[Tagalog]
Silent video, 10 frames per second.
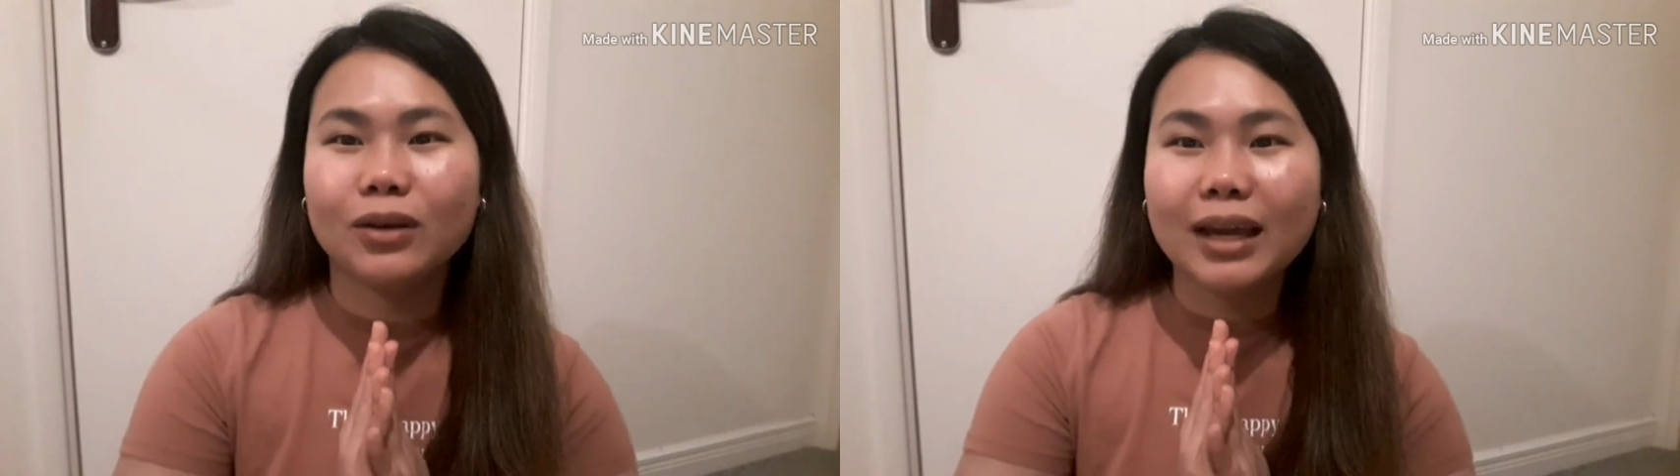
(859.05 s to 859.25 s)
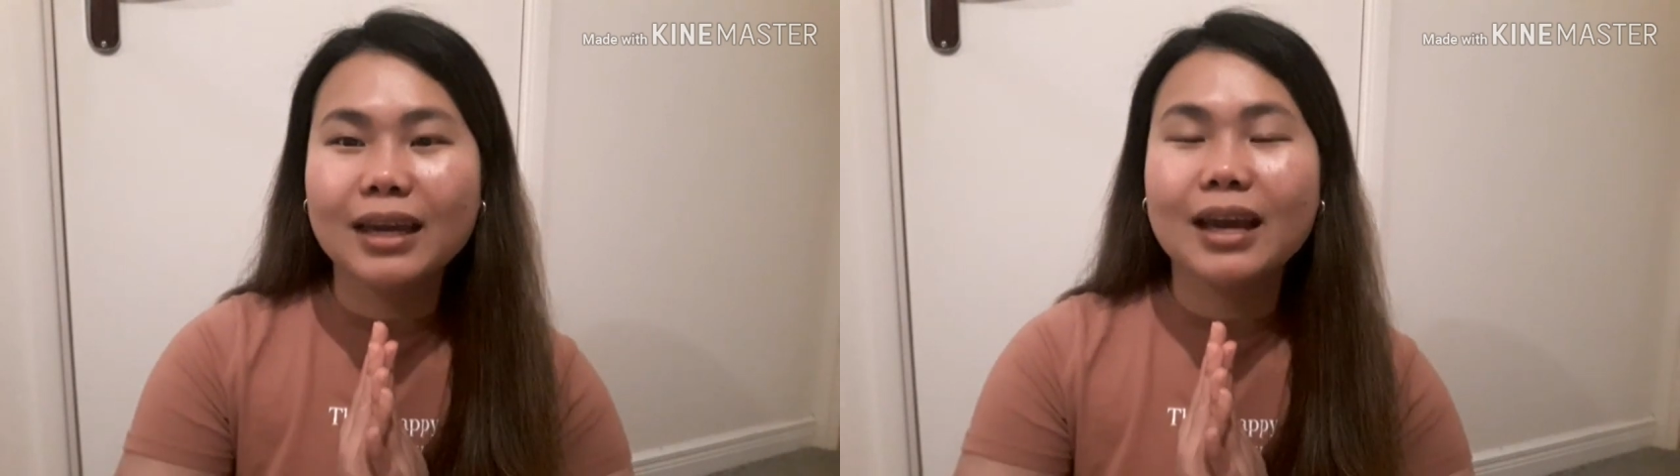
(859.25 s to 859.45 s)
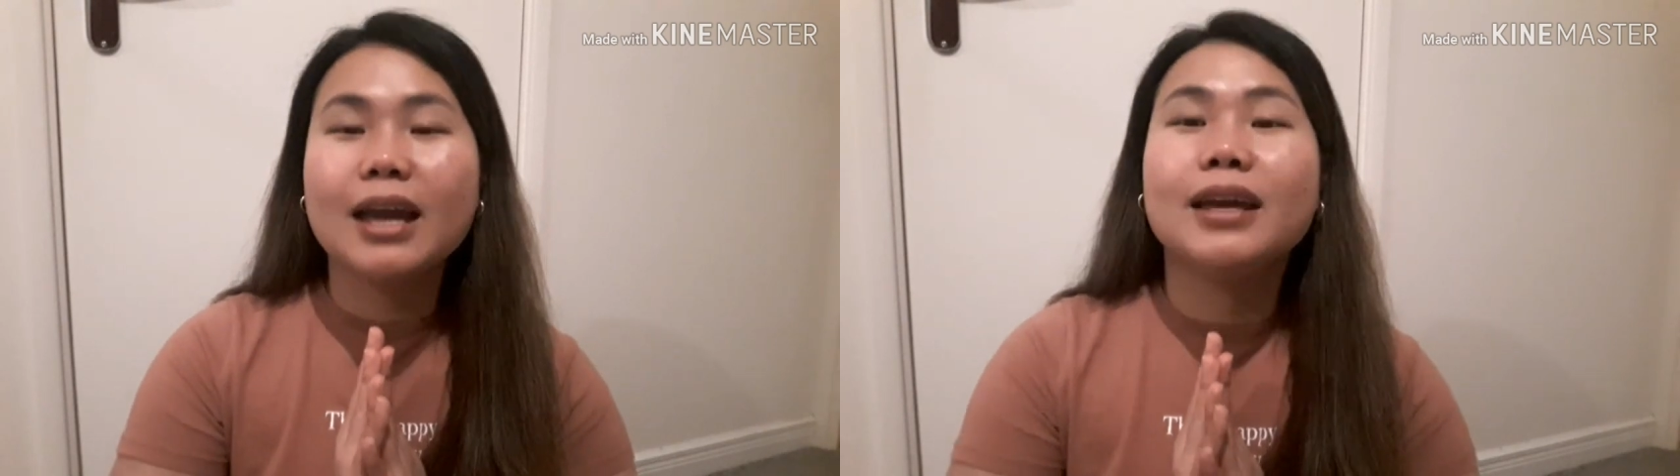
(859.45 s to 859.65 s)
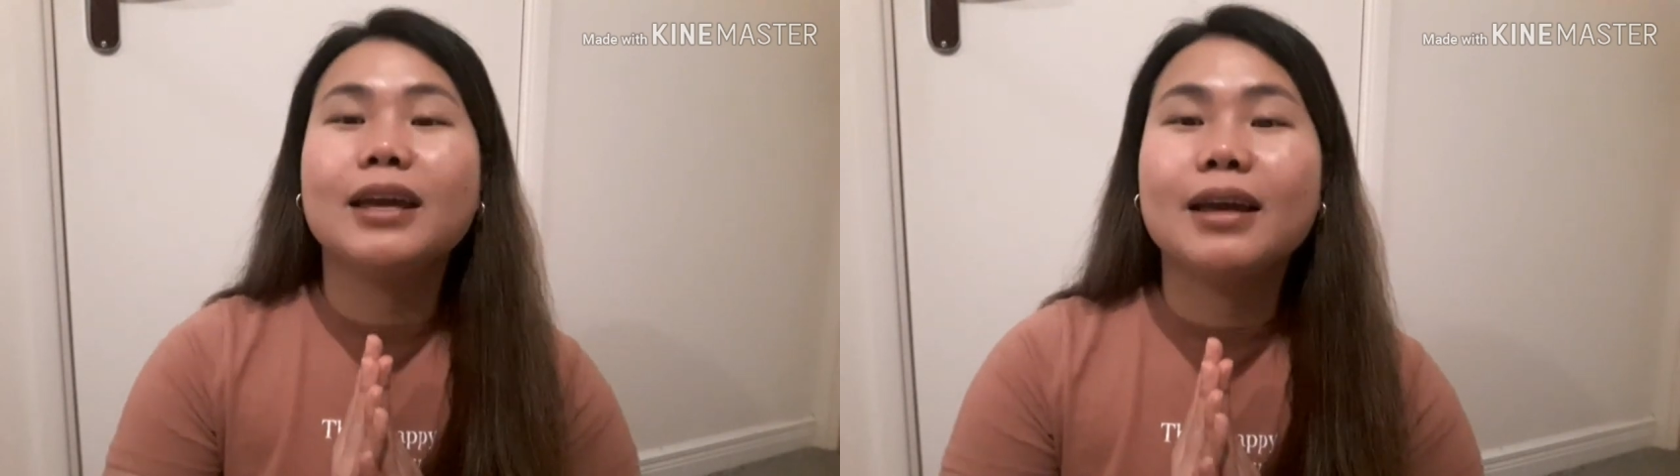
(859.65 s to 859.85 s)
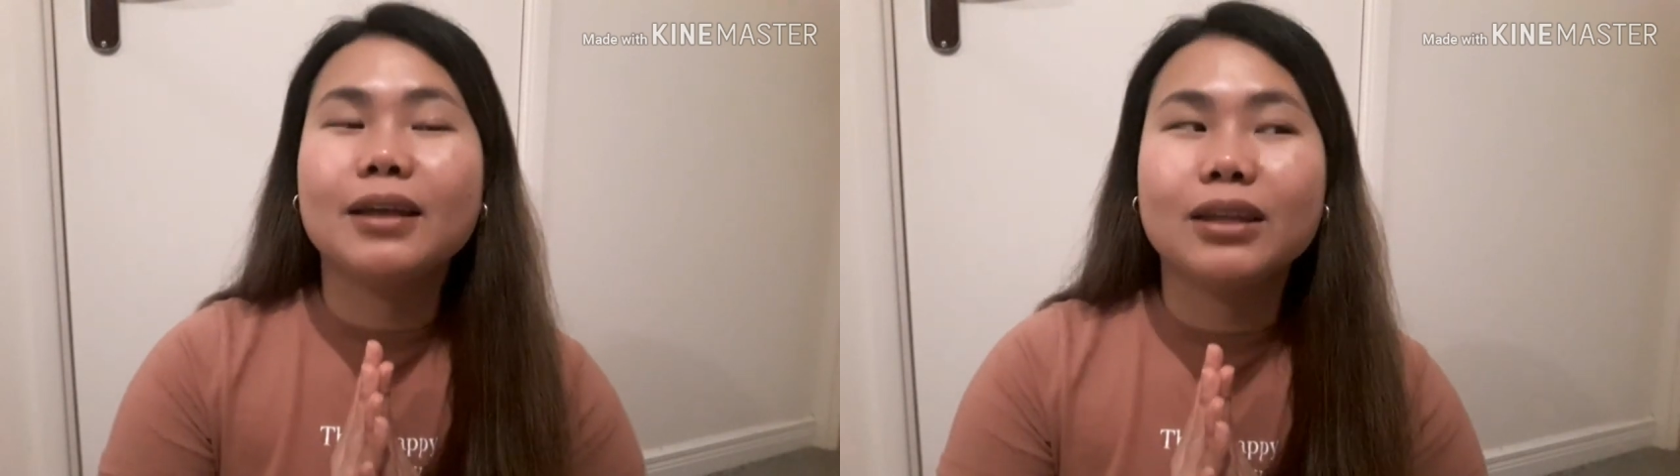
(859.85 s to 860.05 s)
Okay?
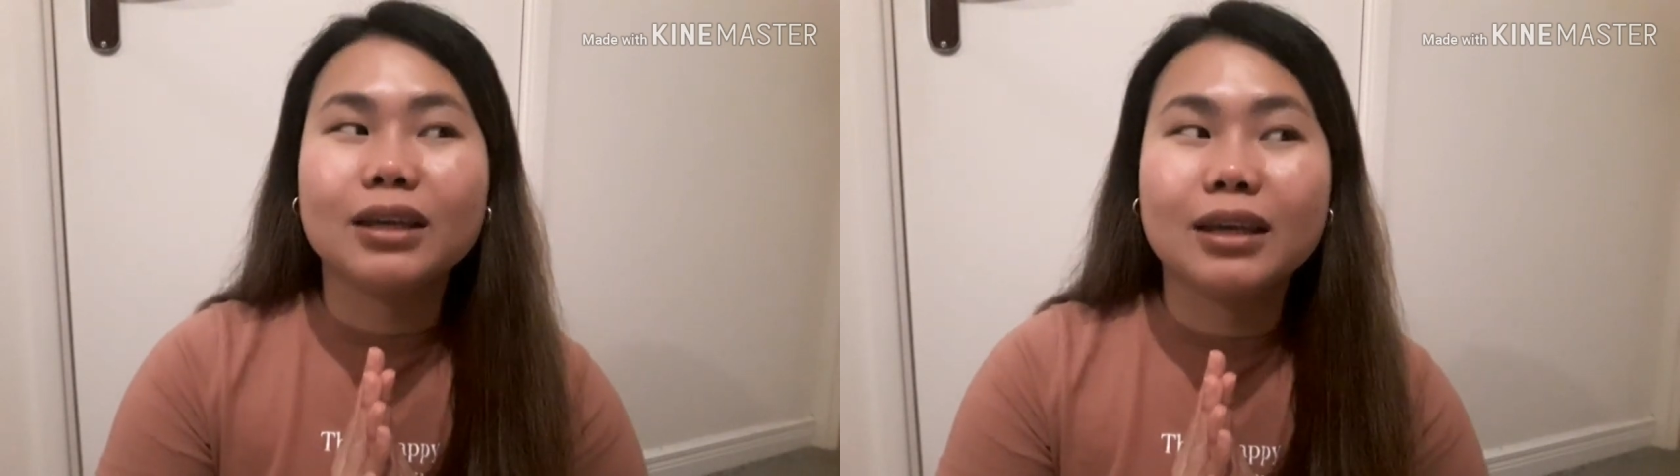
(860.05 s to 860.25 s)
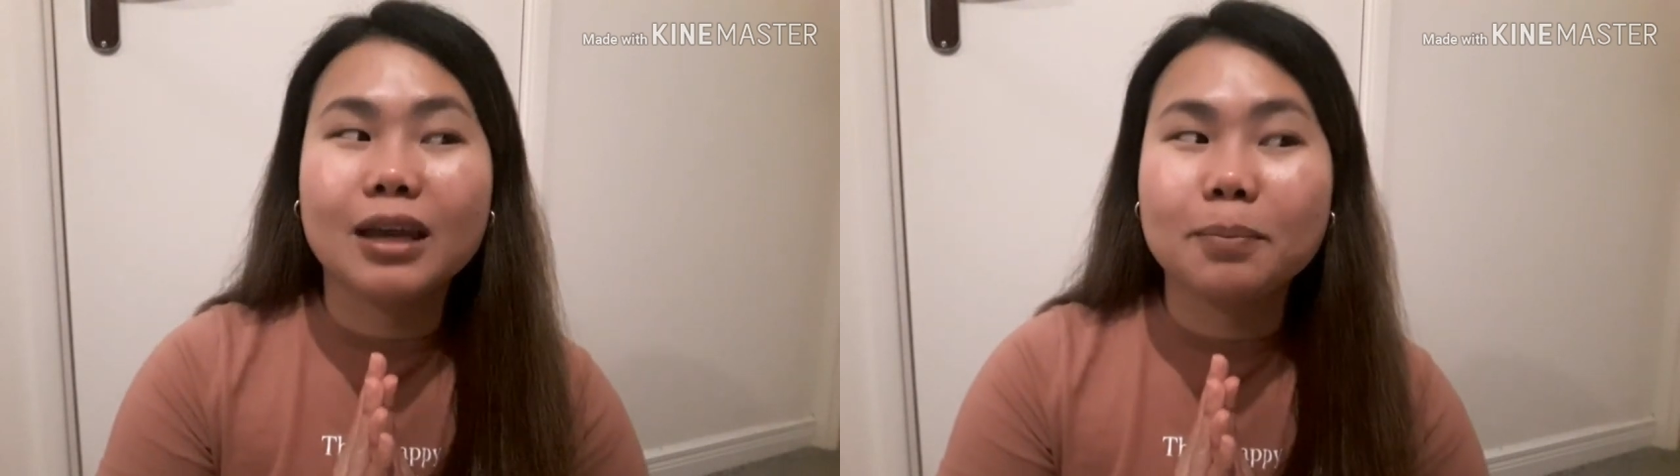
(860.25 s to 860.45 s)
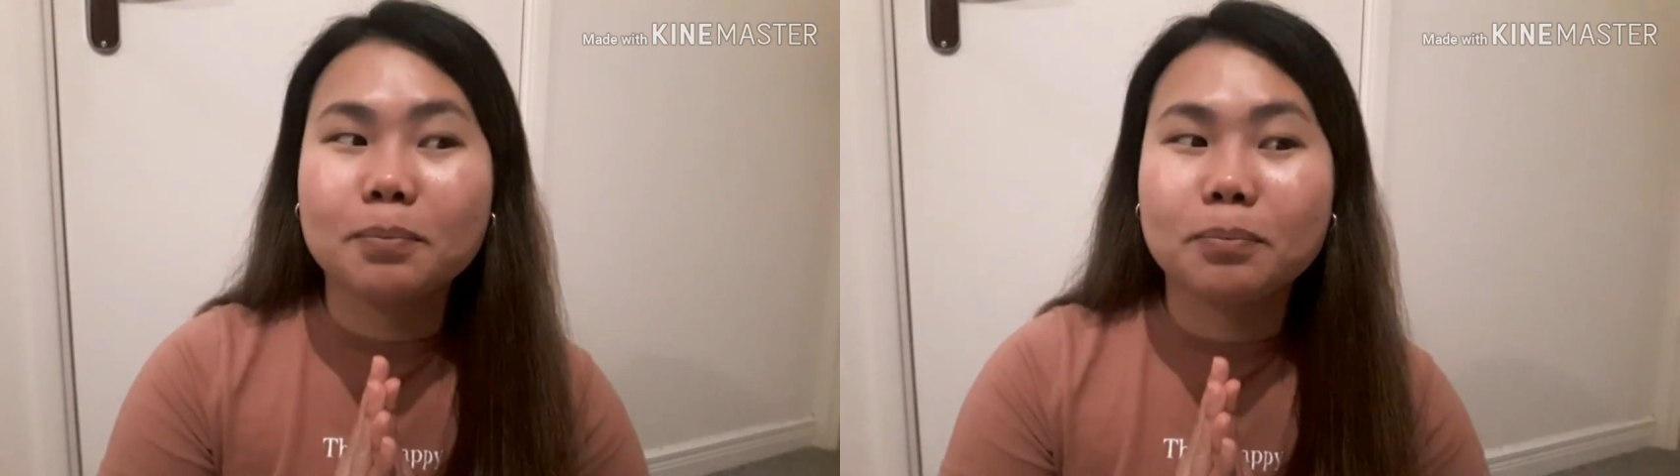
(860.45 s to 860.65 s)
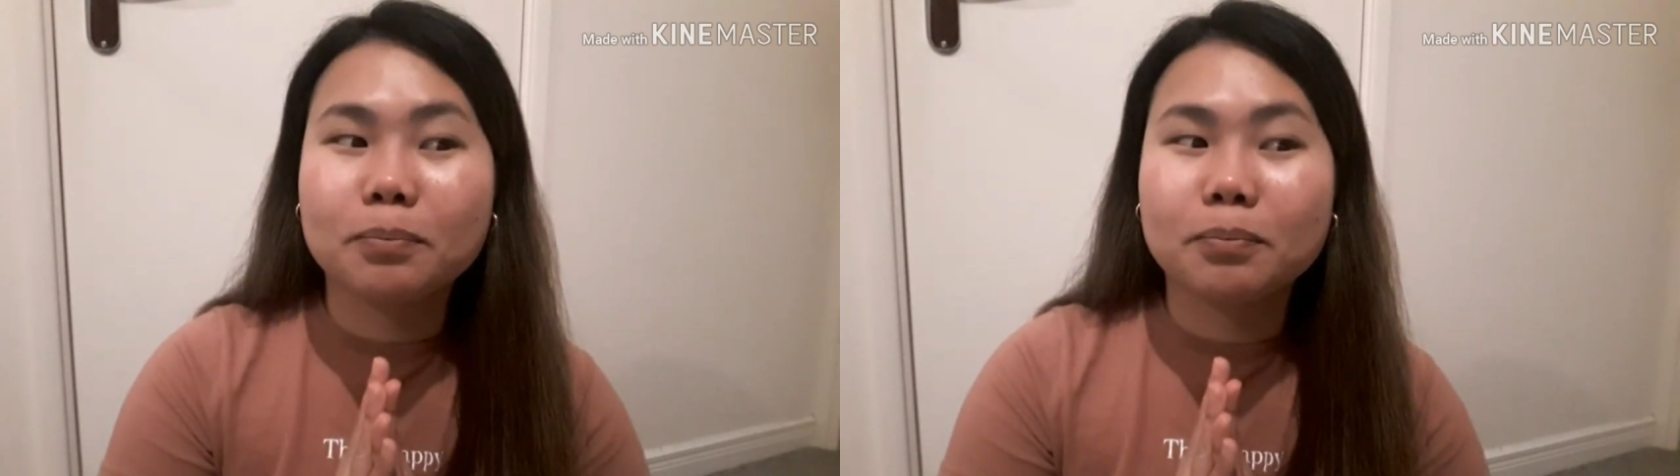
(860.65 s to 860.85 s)
Keep